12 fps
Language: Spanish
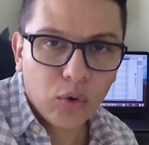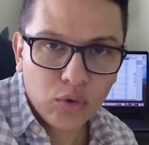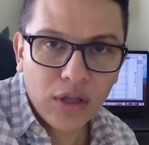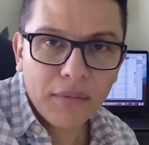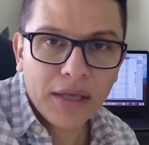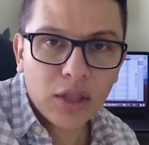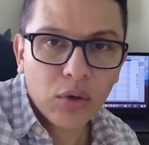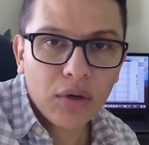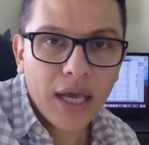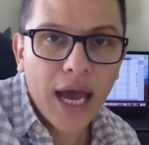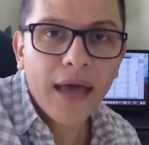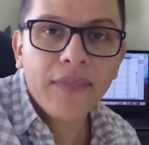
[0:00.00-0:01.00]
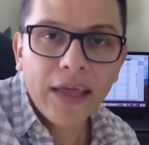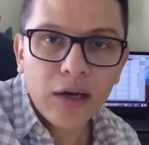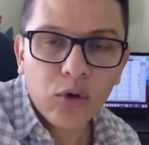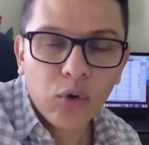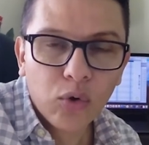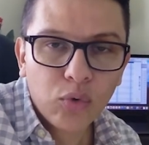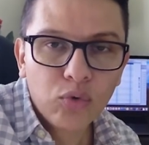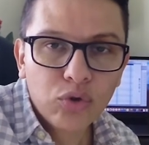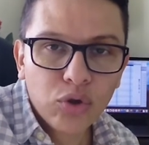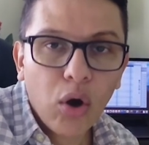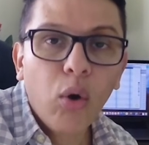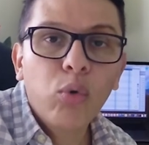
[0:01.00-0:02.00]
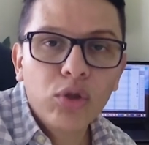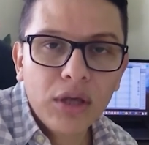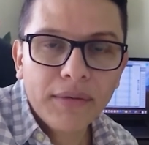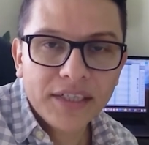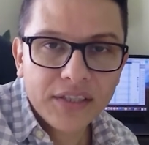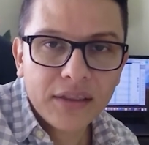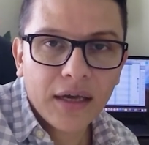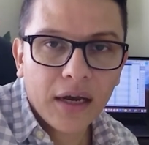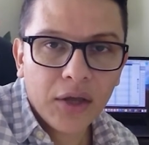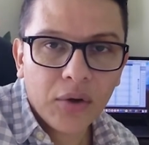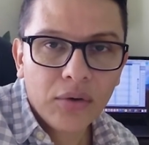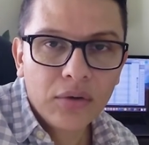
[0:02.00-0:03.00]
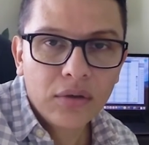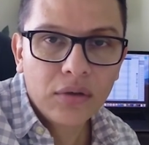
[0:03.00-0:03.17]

con una victoria del conjunto universitario.